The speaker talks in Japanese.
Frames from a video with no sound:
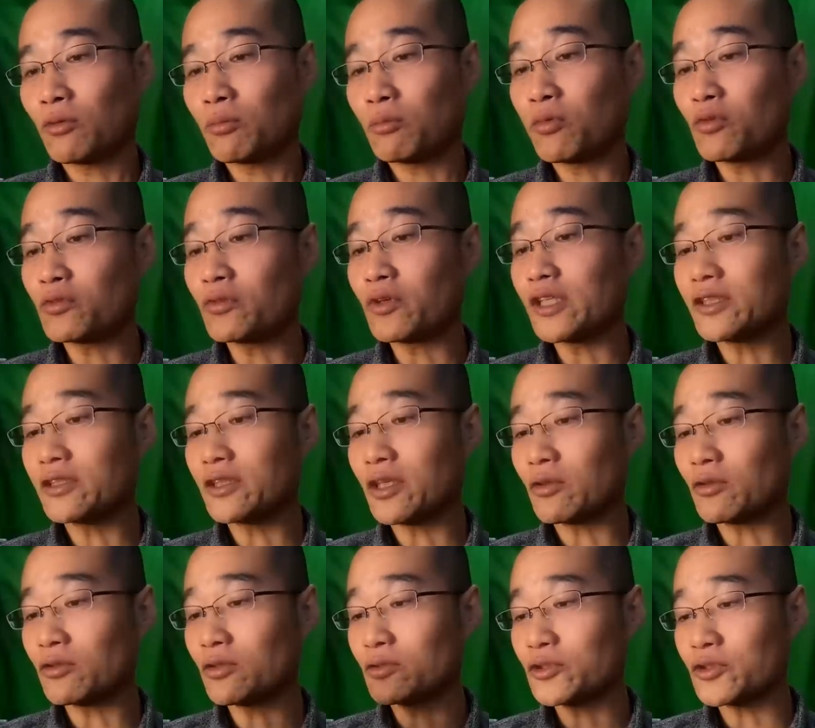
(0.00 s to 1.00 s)
僕が言って
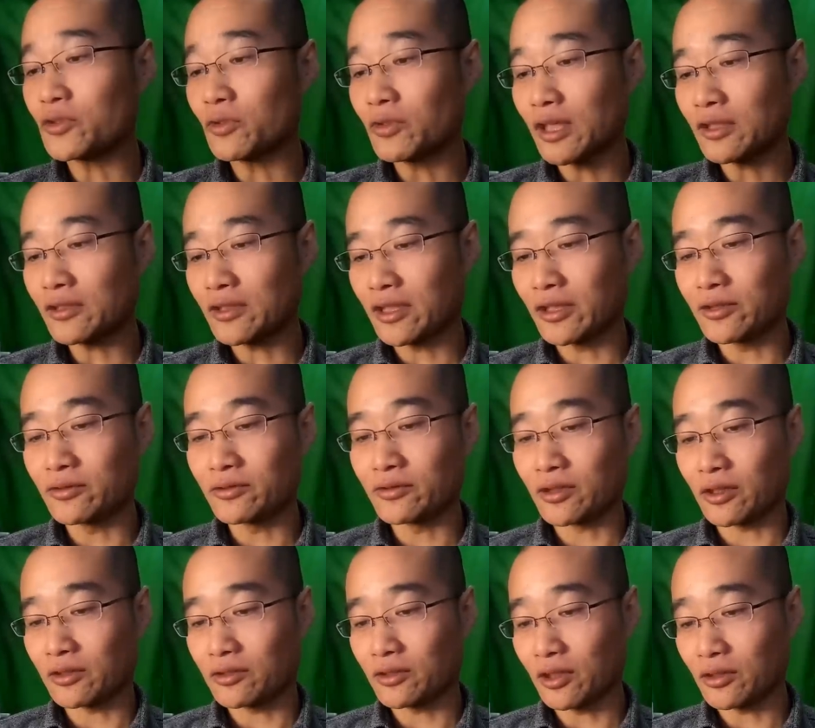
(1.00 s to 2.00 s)
ること嘘だって言うん
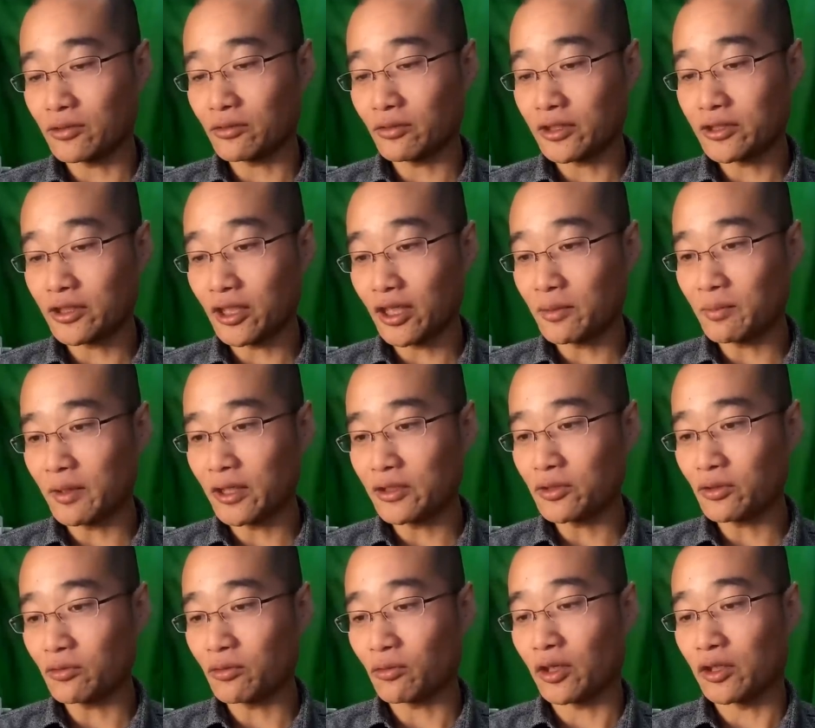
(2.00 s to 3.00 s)
だったら、それは裁判
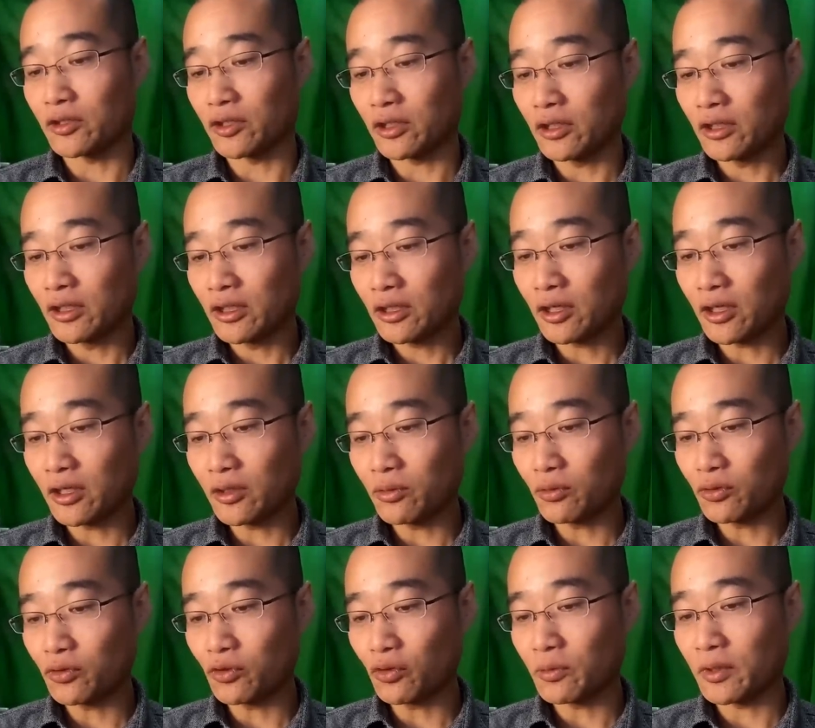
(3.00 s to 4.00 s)
所とかね、解
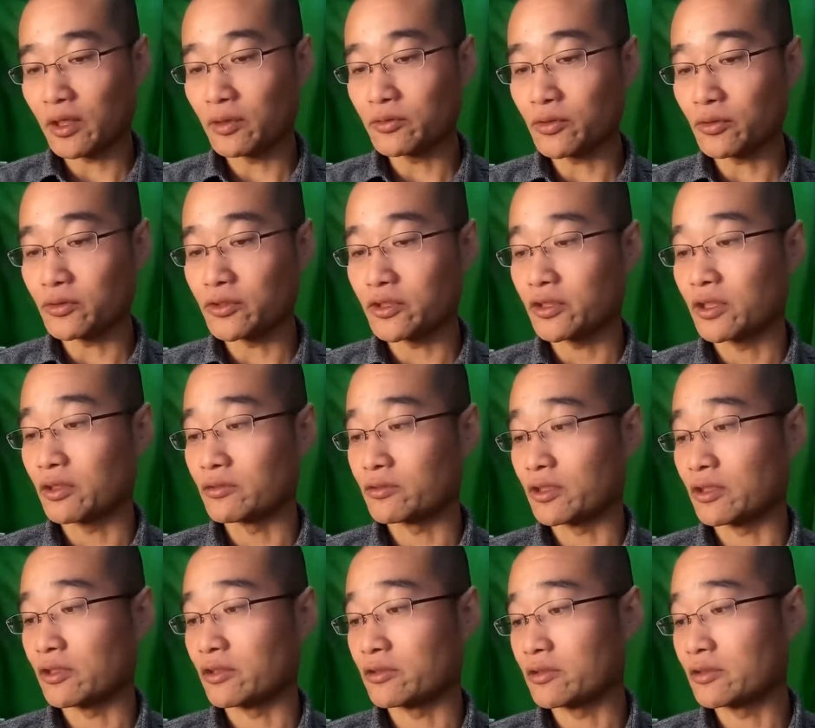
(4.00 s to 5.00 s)
放同盟が嘘ついてるん
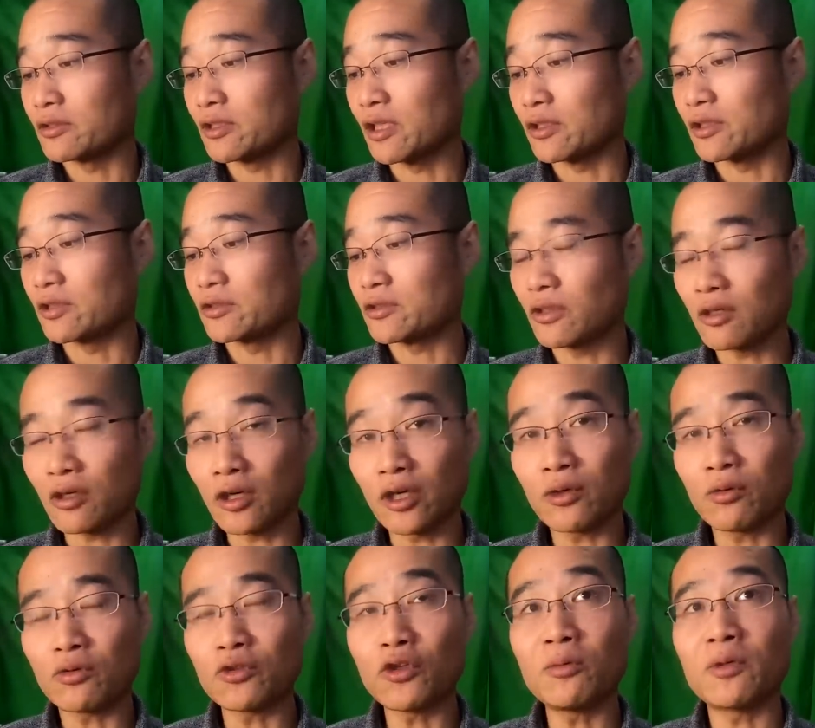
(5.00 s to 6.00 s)
じゃないですか。解
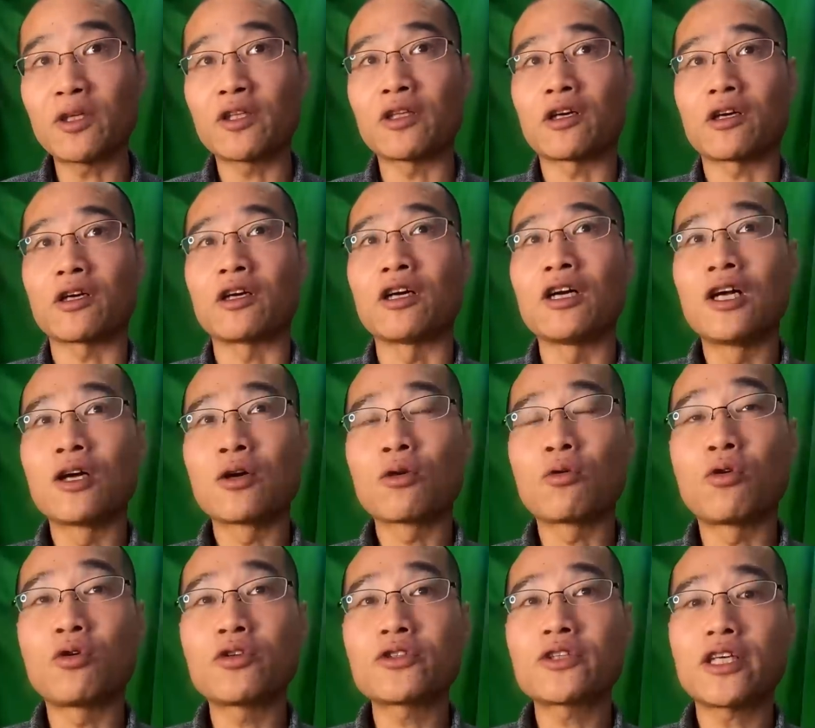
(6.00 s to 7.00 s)
放同盟なんか
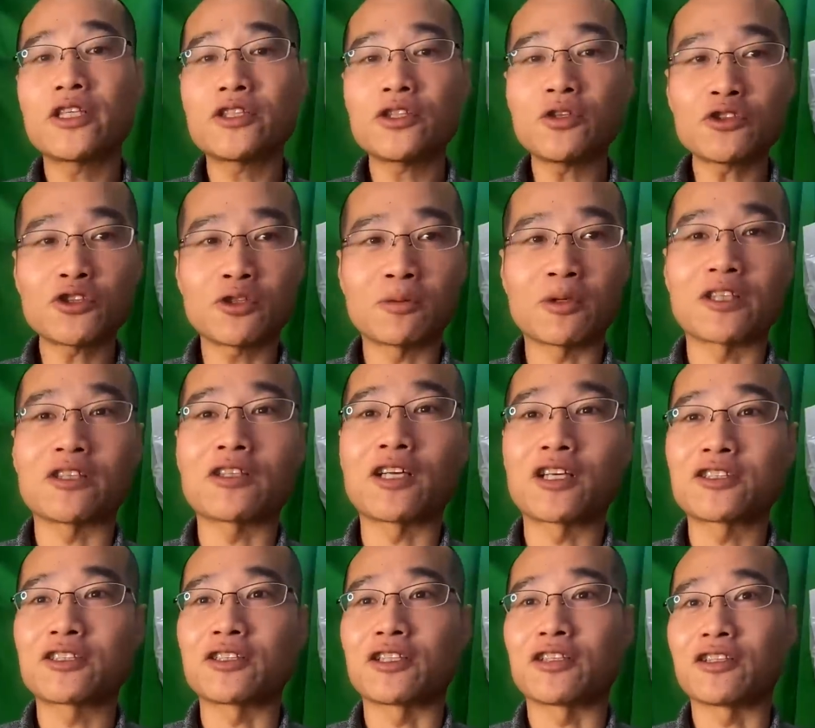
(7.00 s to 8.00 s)
公正証書まで
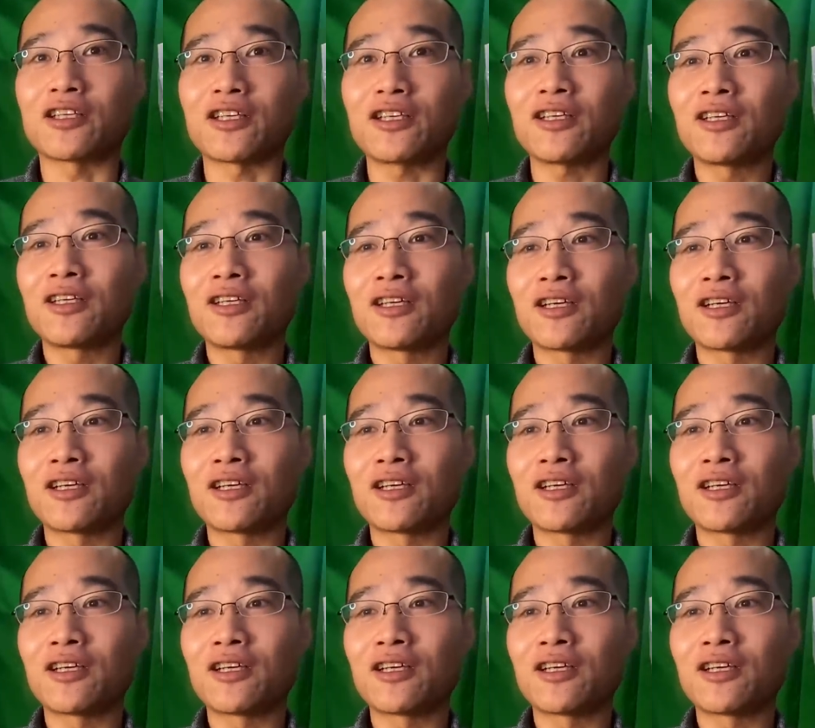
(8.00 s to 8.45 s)
出してね、